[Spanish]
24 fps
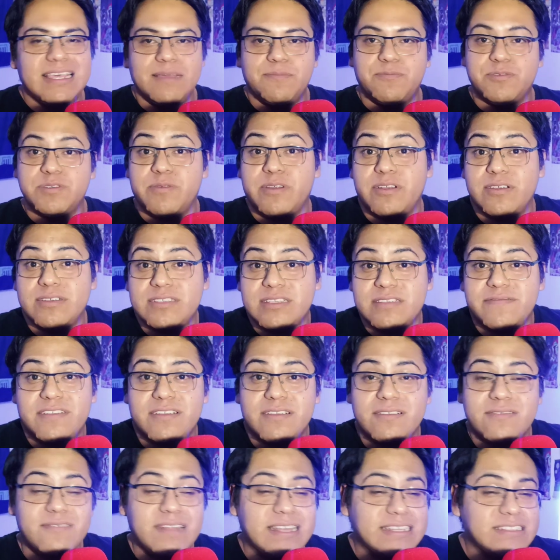Y pues bueno, estas
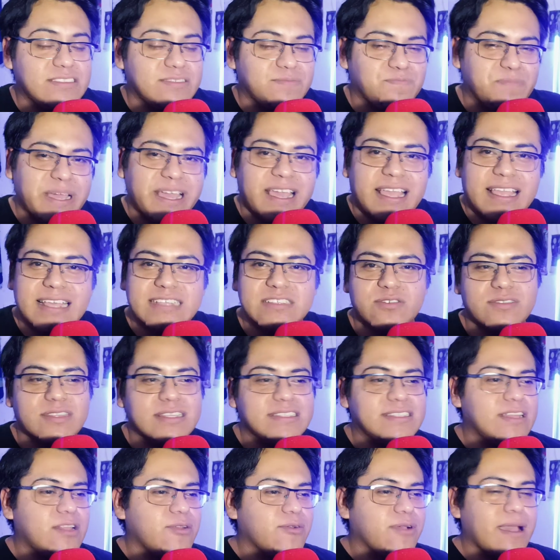fueron unas pequeñas
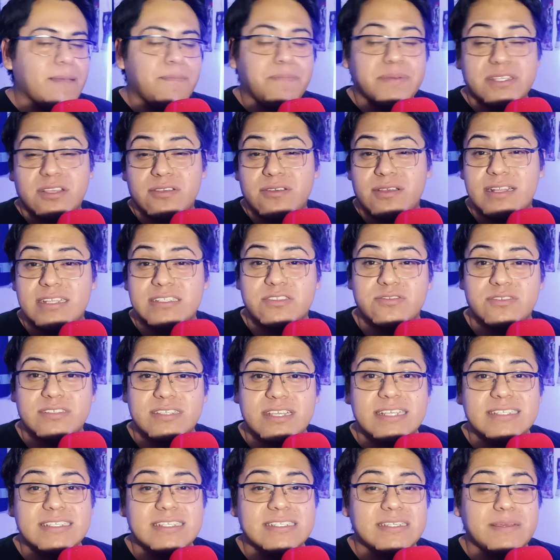notas de lo que ha pasado en
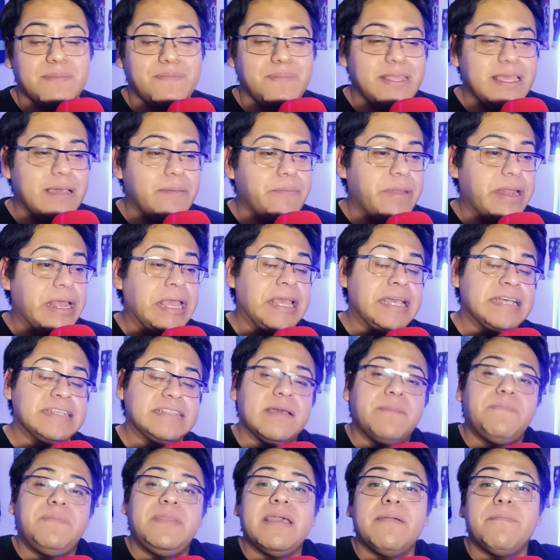estos días de septiembre.
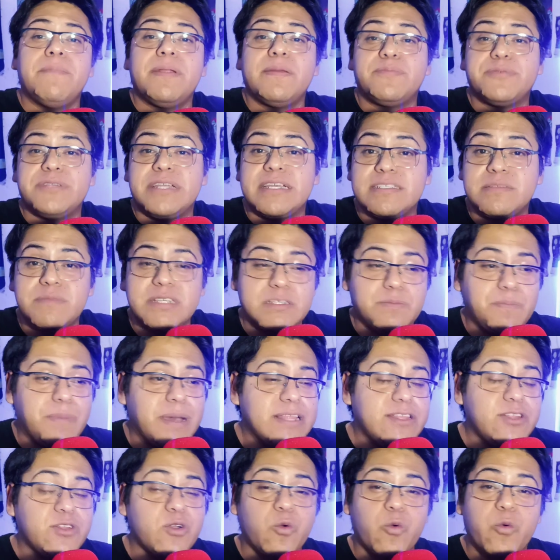Septiembre pues ya es mes
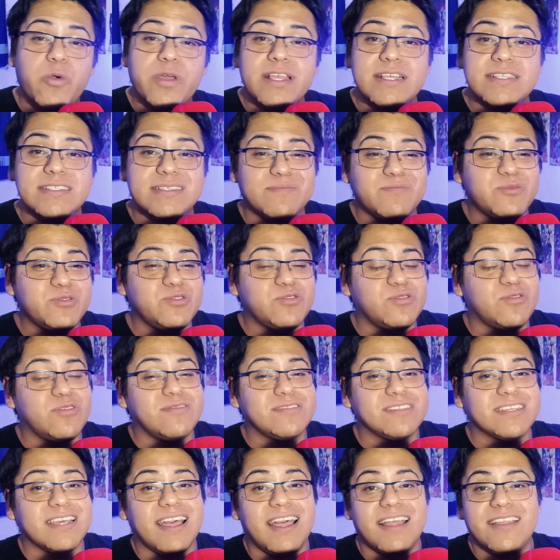patrio, cuídense mucho,
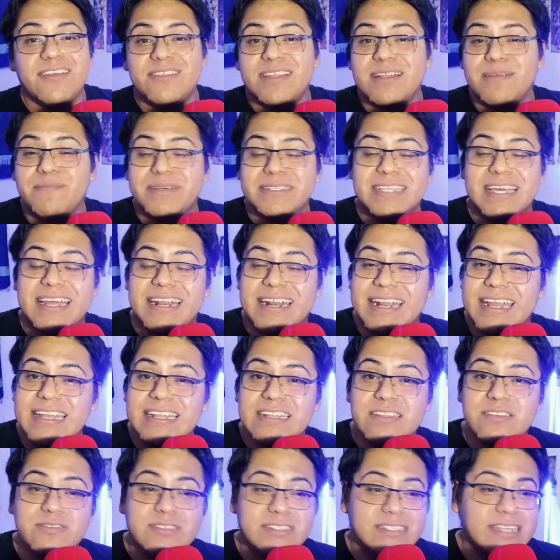no nos queda de otra más que
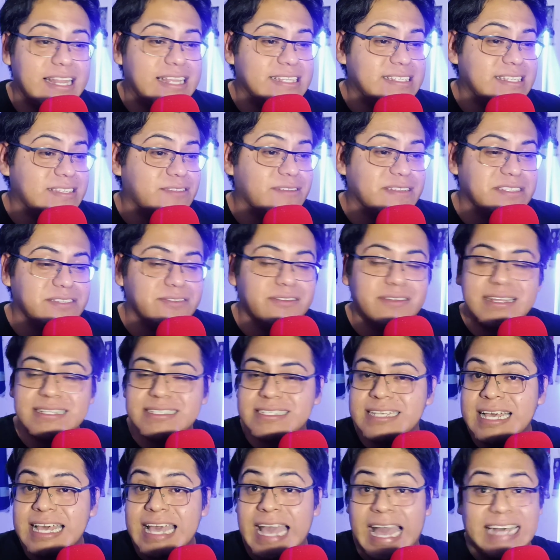reírnos de las
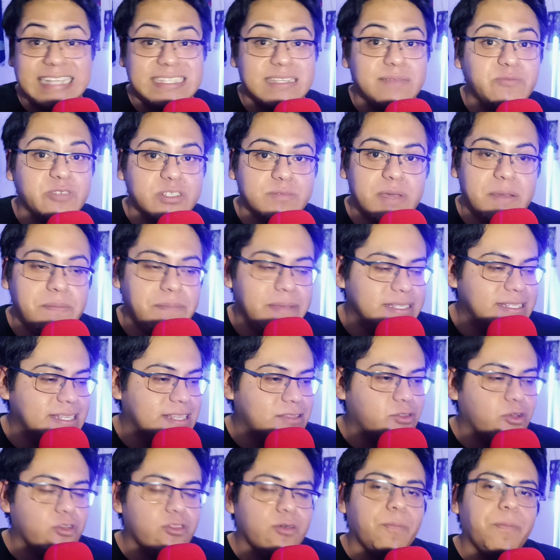situaciones. Hacemos memes
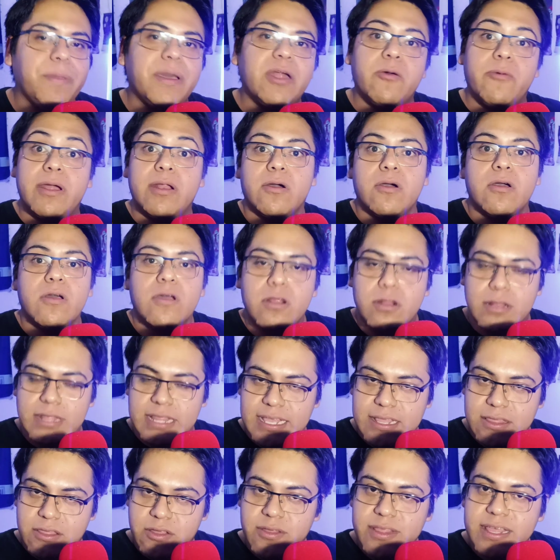de todo, pero bueno,
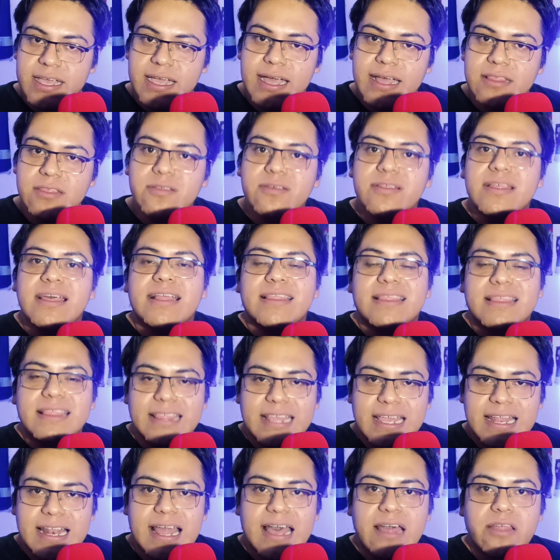no dejando
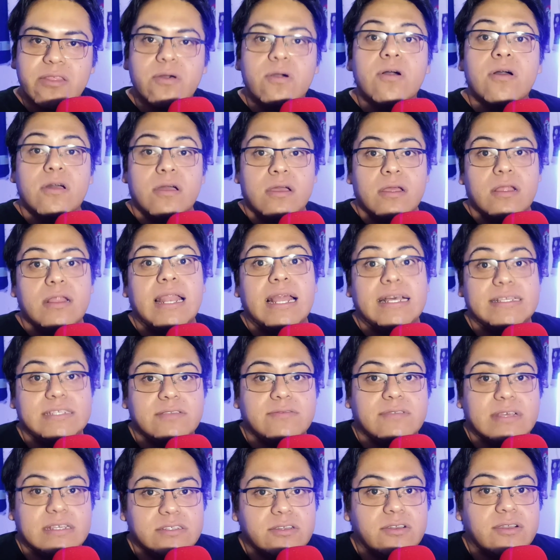de, lado la
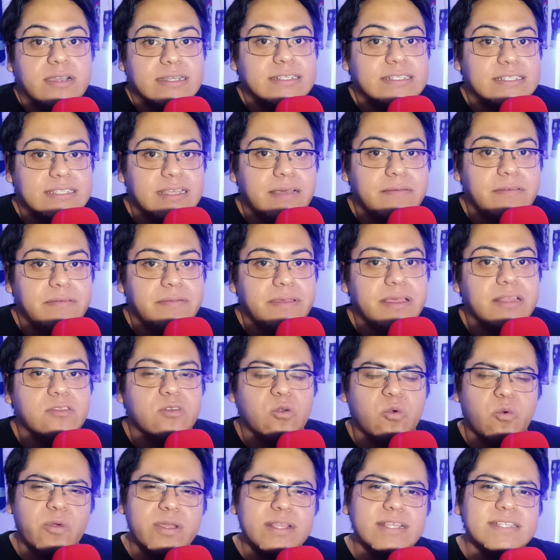situación que se está
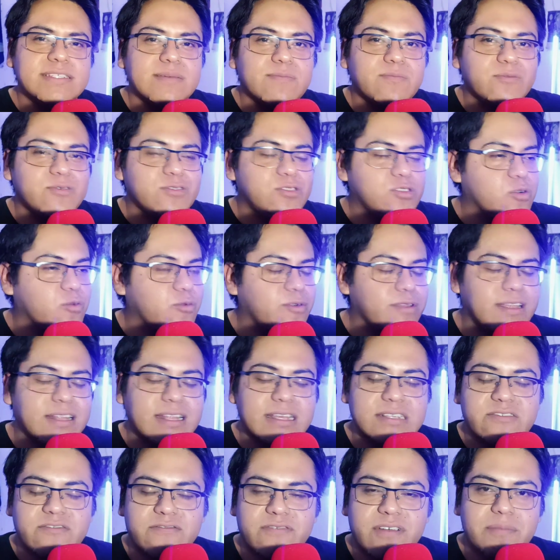viviendo. Cuídense mucho,
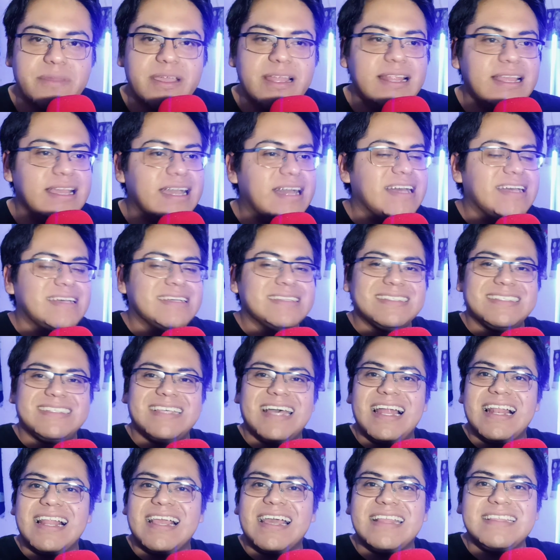cuiden a su familia,
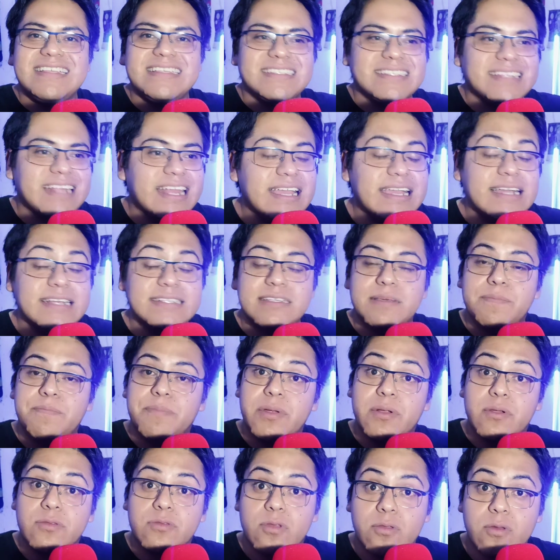salgan, distráiganse,
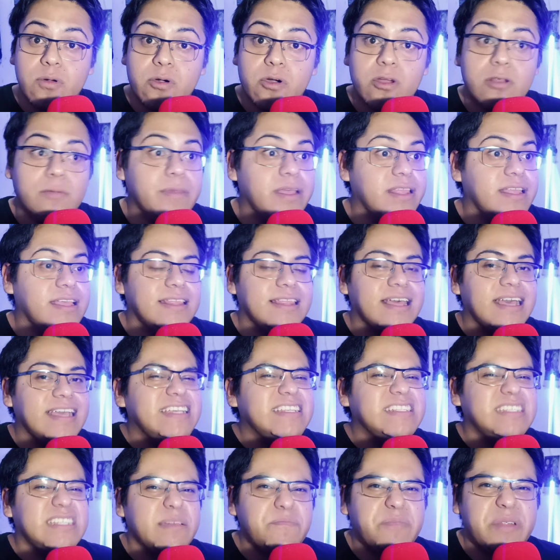pero todo con medida
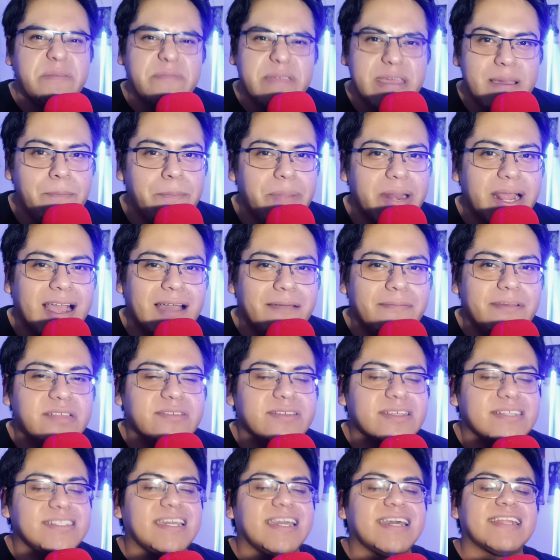y siempre bien
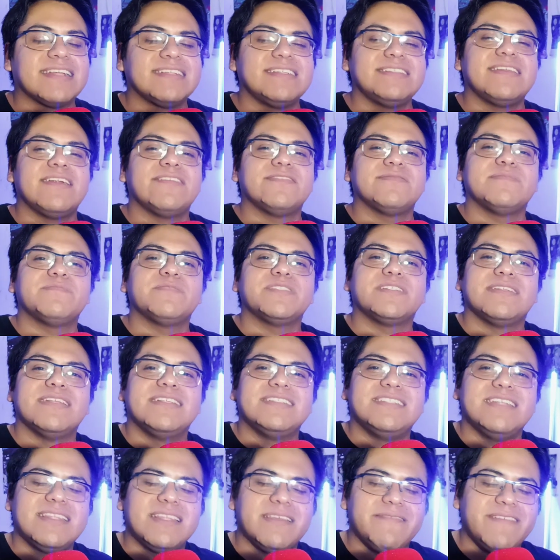precavidos. Así que, Rosita, nos vemos
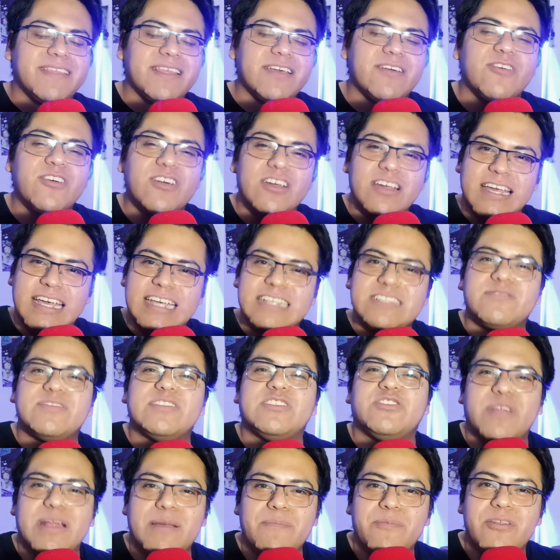en el siguiente video.
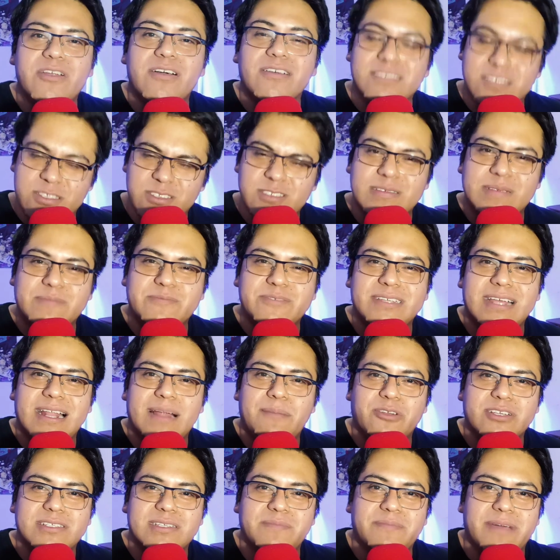Esto es Yuren Blog, nos vemos a
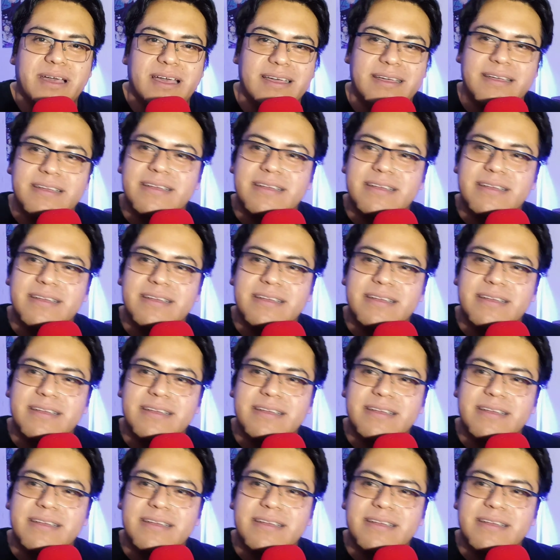la próxima.